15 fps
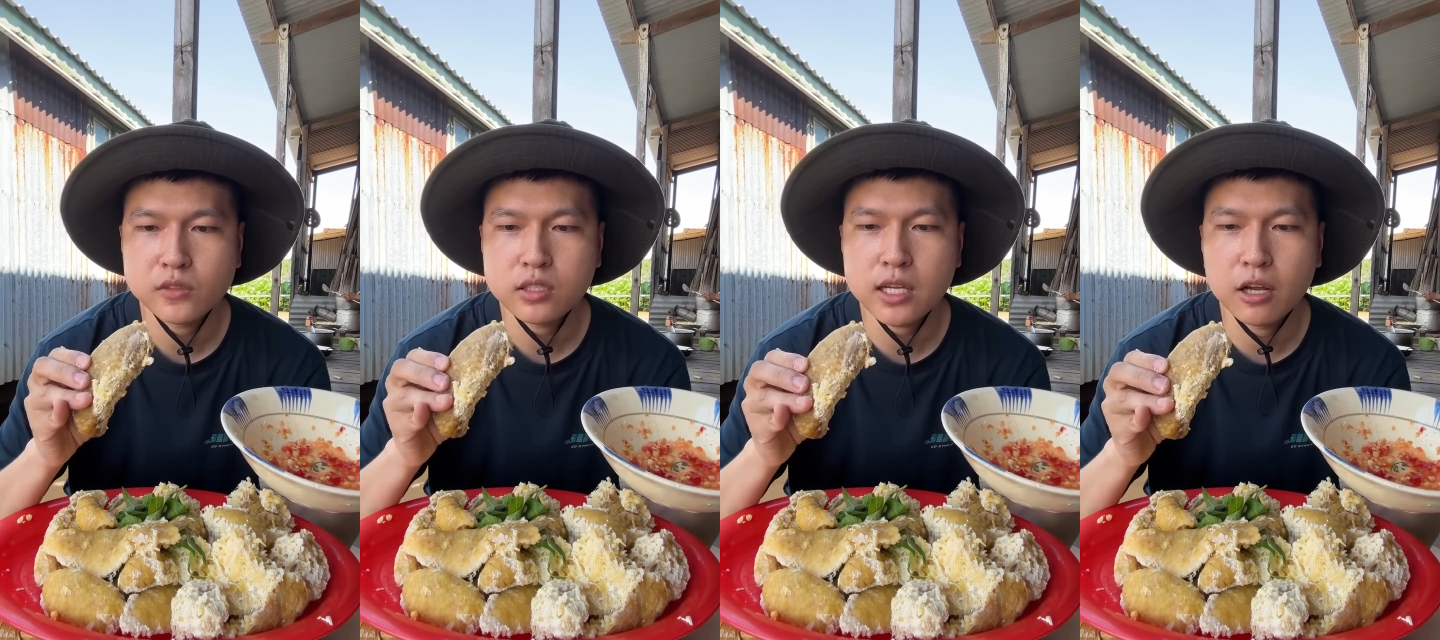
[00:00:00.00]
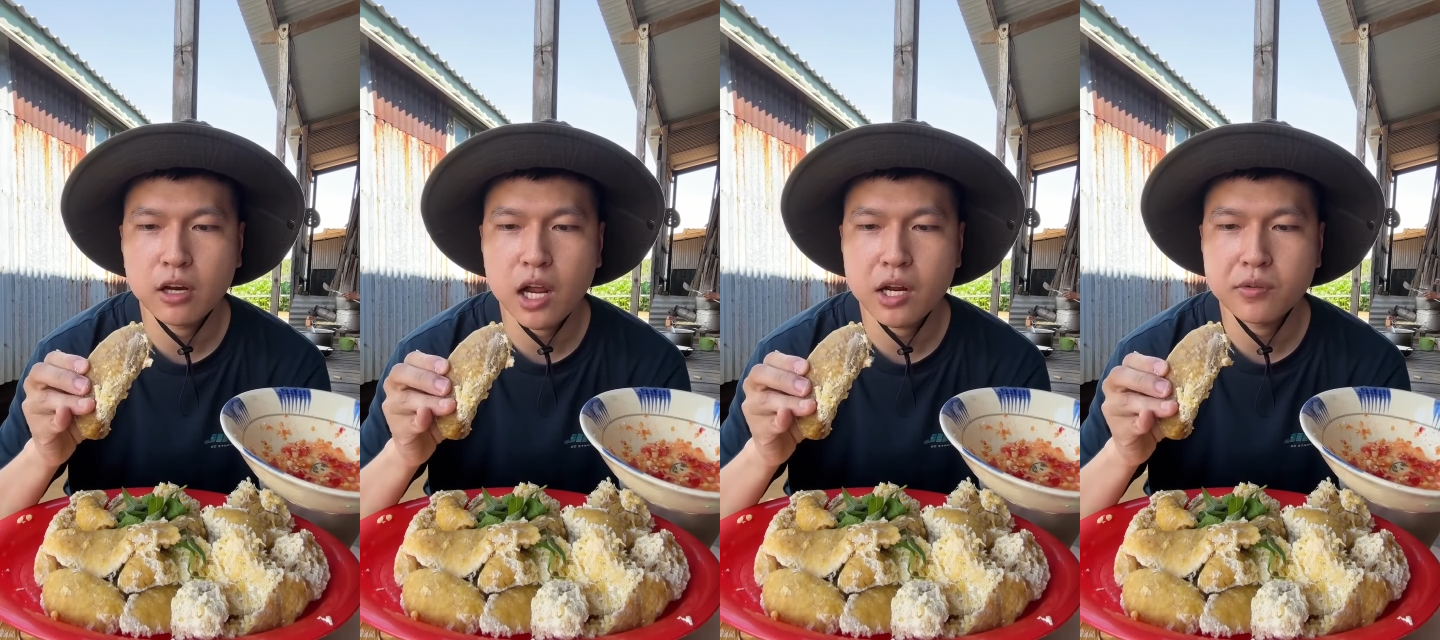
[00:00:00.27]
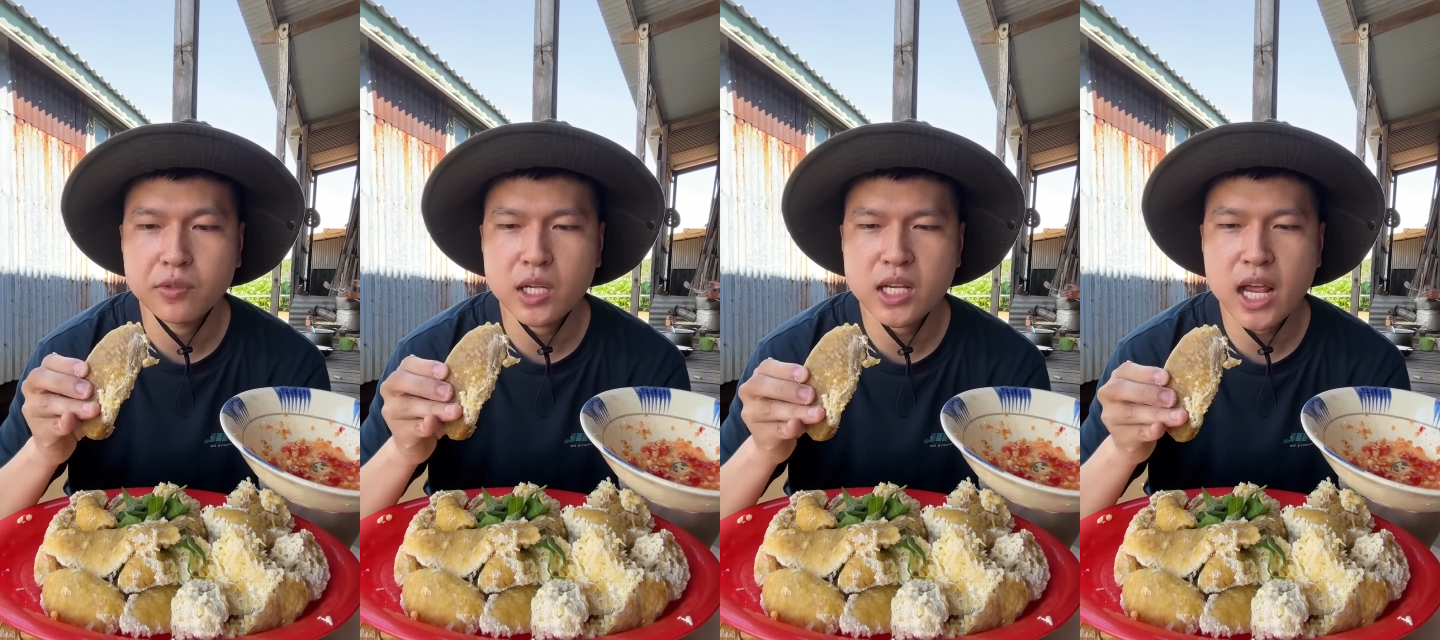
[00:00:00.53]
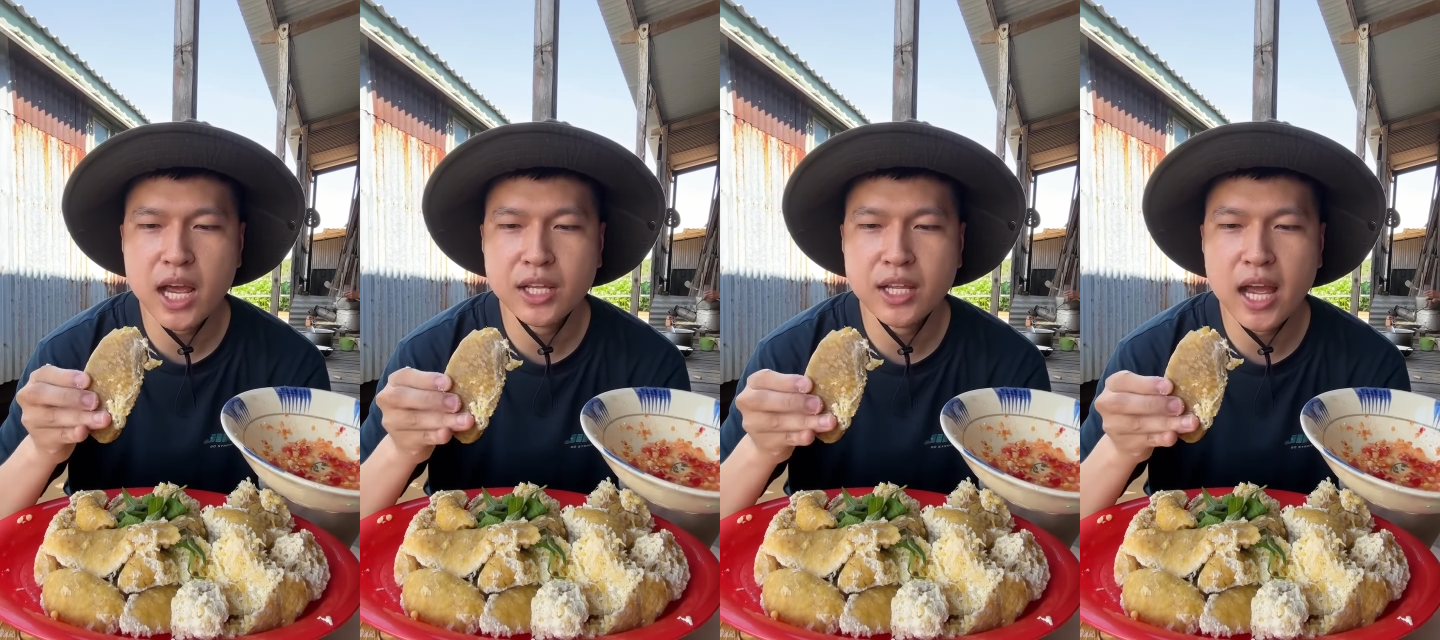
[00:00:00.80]
là nó
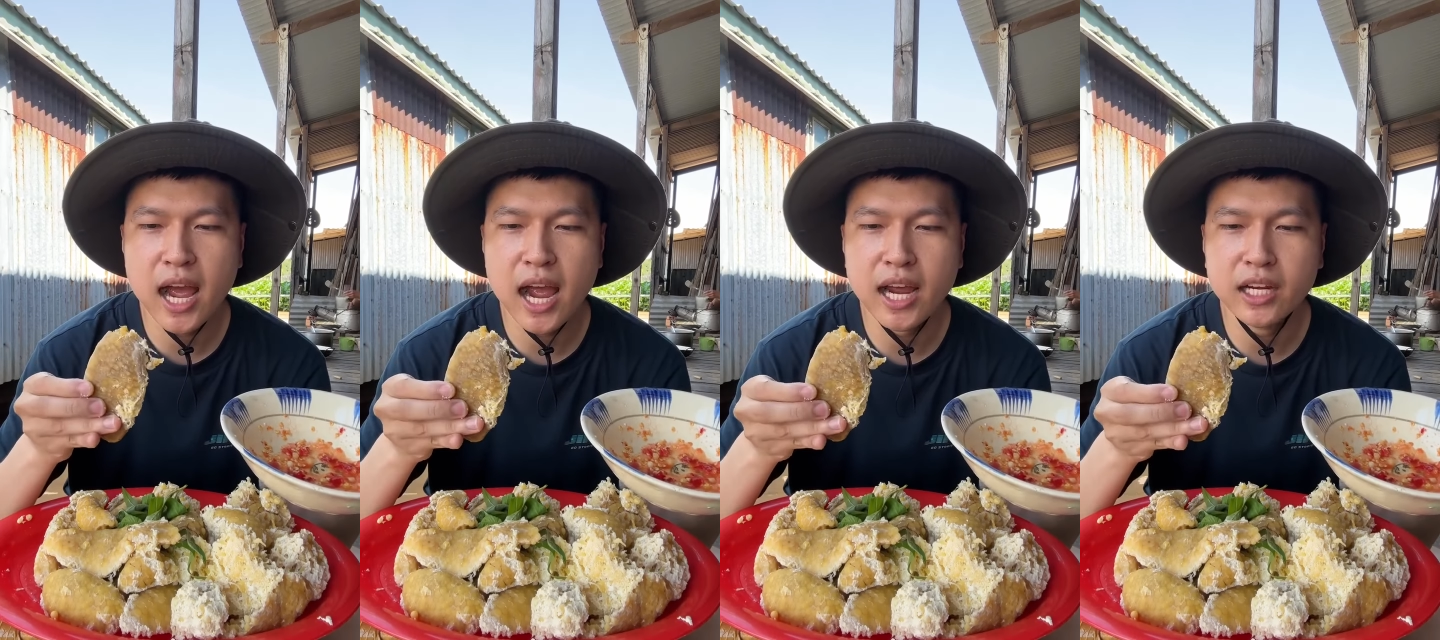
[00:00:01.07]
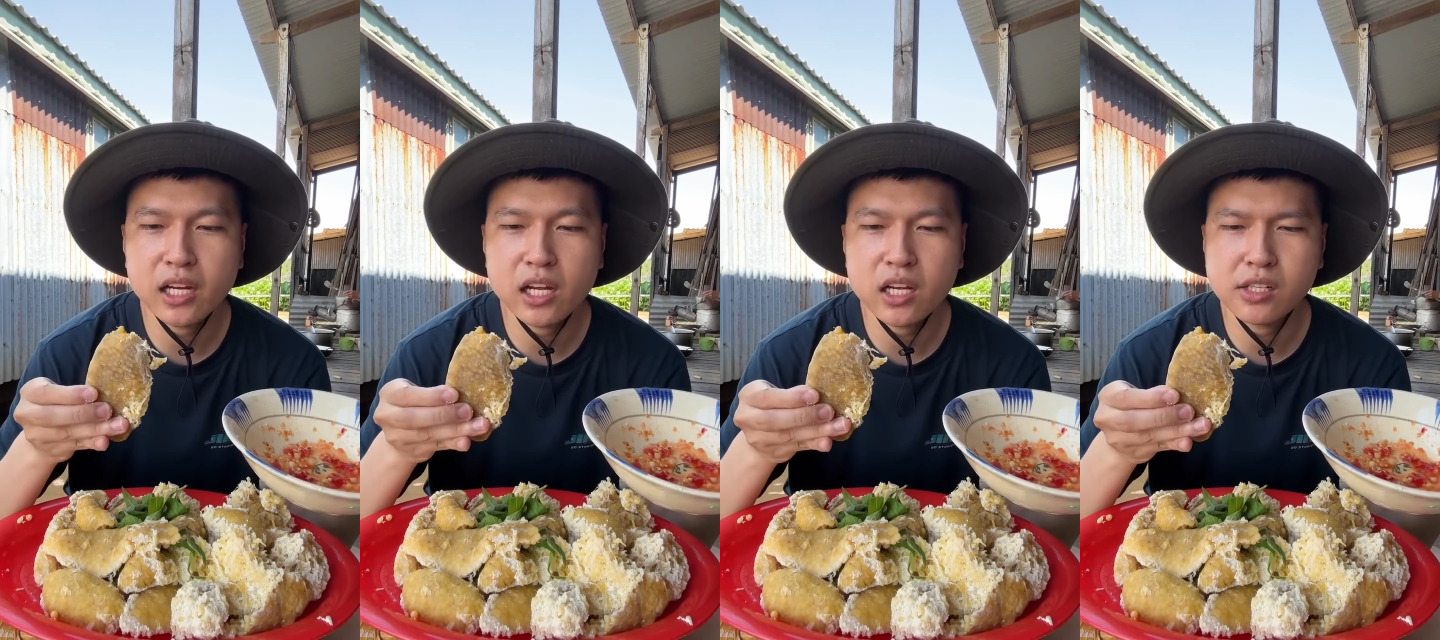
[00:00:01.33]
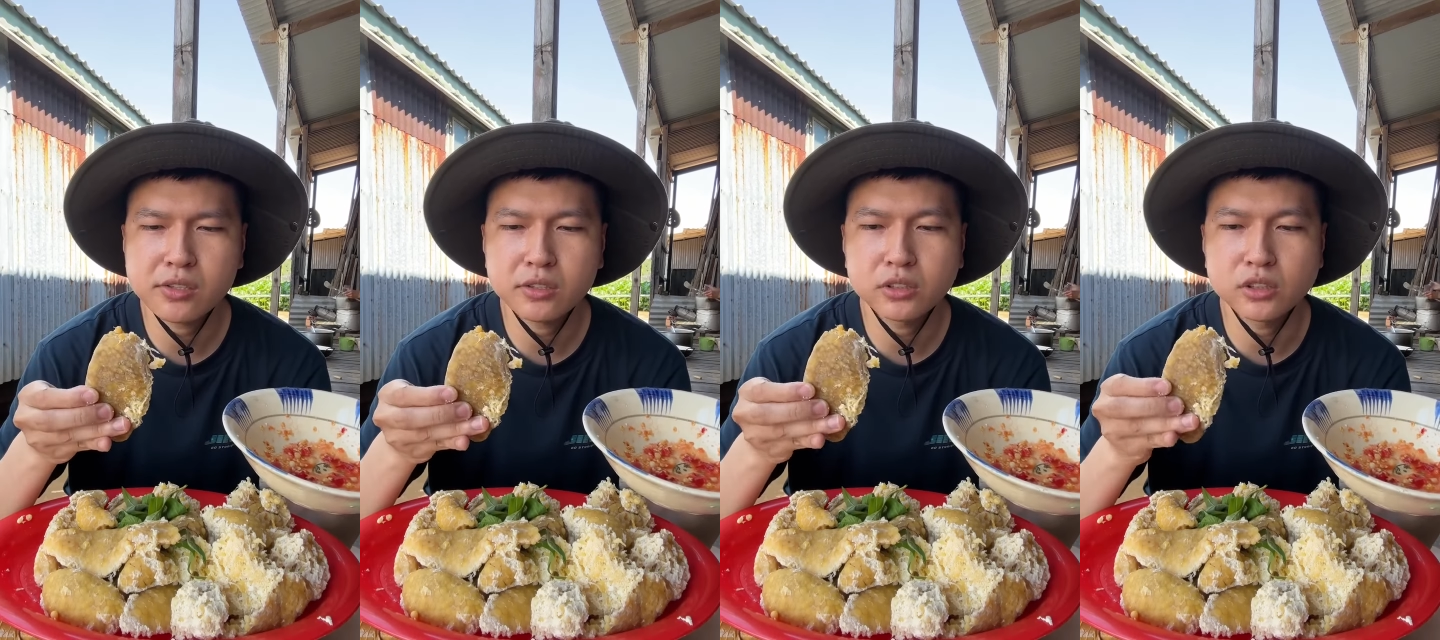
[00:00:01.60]
dài dài nó